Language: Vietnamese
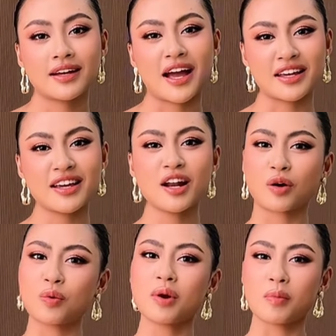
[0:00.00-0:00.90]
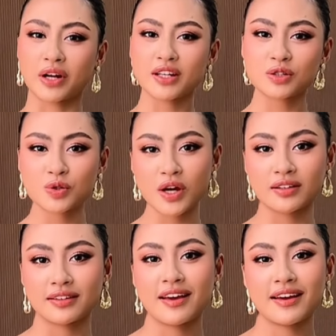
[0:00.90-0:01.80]
hạnh nghĩ là cũng là một cái nhân
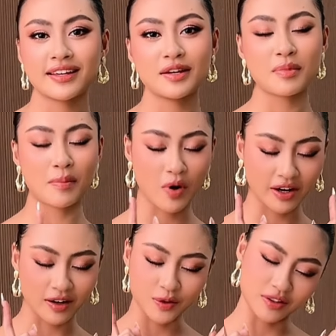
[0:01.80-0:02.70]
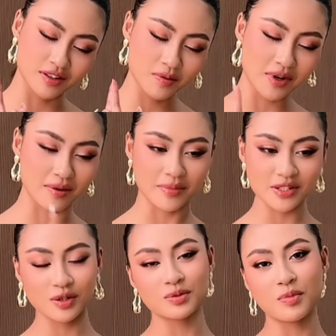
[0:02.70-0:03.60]
duyên khi mà mọi người có nhớ không ở
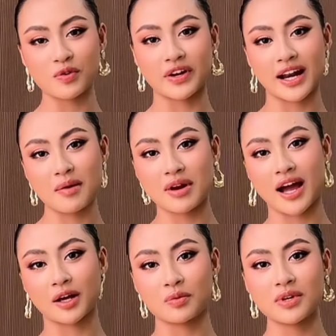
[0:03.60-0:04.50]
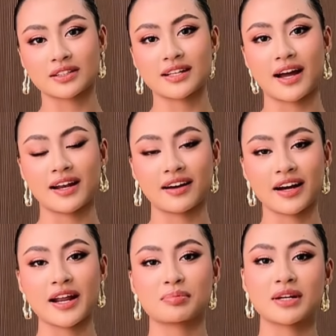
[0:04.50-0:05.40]
Miss Cosmo Việt Nam là hạnh cũng được giải là
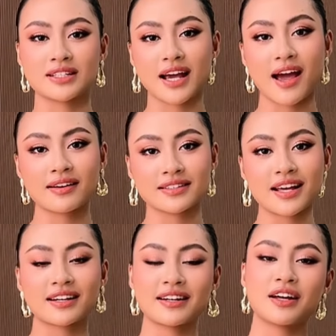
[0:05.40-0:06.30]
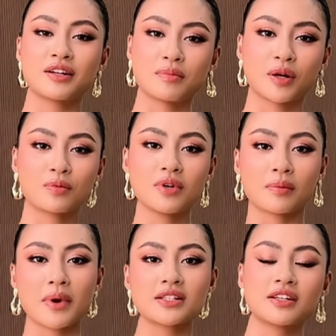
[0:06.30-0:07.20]
người đẹp thời trang sang đến đây thì mình cũng
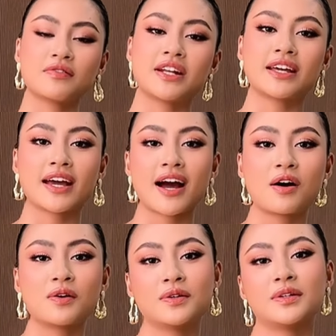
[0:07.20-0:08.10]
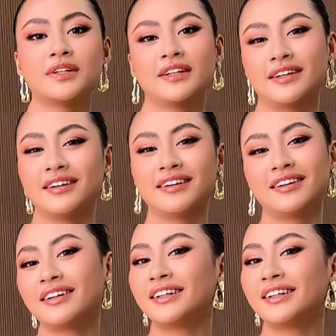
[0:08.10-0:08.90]
được best evening gown à,